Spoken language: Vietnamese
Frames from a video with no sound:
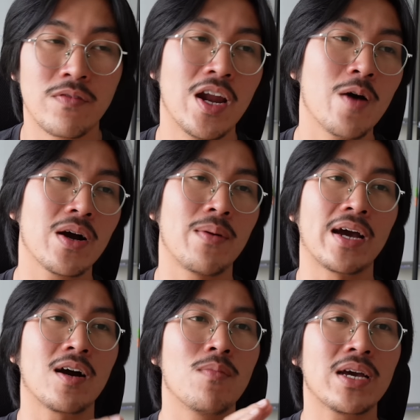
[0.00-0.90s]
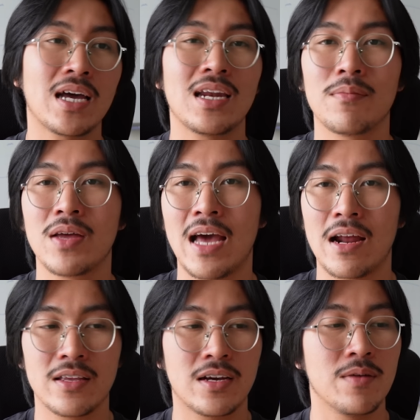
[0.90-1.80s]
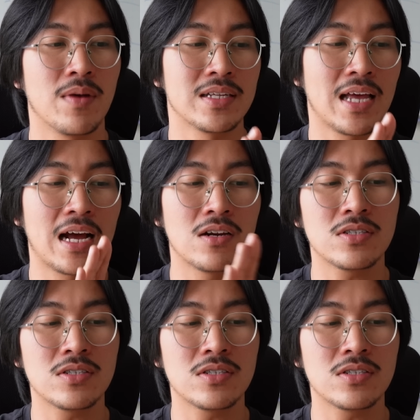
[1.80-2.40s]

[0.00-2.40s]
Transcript: Và nếu mà các bạn không biết cách làm thế nào để khi mà người ta đang lướt